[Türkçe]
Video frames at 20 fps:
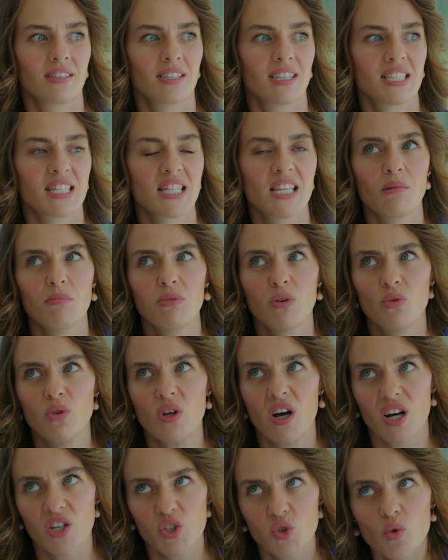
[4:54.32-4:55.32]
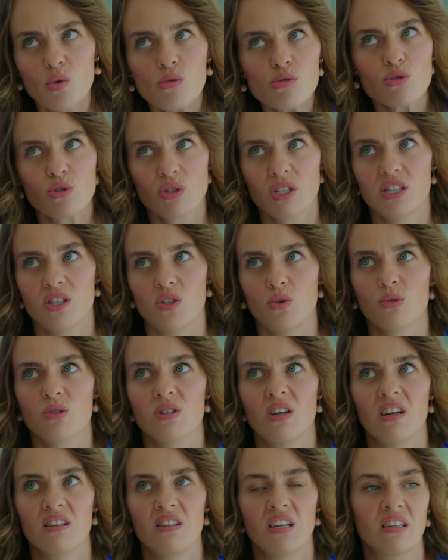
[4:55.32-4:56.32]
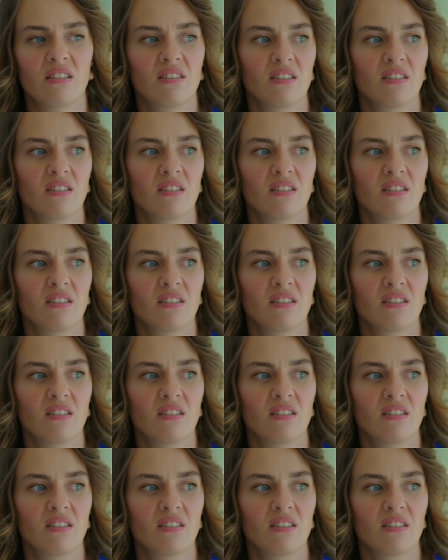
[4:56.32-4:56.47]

Kız abla o da aşk olsun istiyor zaten.